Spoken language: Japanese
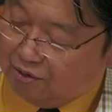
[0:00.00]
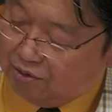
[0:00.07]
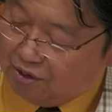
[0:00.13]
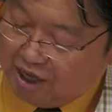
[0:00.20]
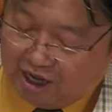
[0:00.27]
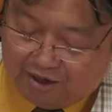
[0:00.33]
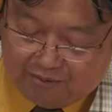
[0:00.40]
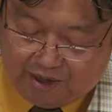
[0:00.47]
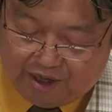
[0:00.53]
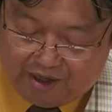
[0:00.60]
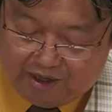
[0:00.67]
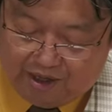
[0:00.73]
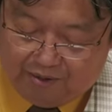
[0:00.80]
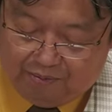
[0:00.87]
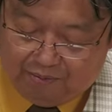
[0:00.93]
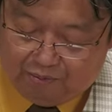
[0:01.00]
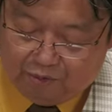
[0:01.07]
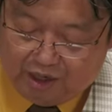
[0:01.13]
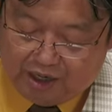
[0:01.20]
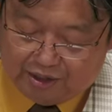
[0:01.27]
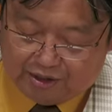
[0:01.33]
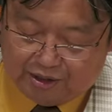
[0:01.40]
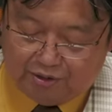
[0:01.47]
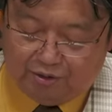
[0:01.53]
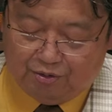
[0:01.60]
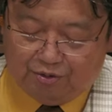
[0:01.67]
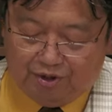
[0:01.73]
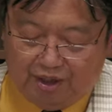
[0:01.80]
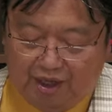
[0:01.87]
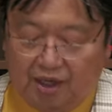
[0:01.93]
の内面へ向かわせる
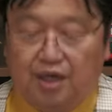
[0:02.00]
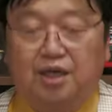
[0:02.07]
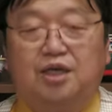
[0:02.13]
ように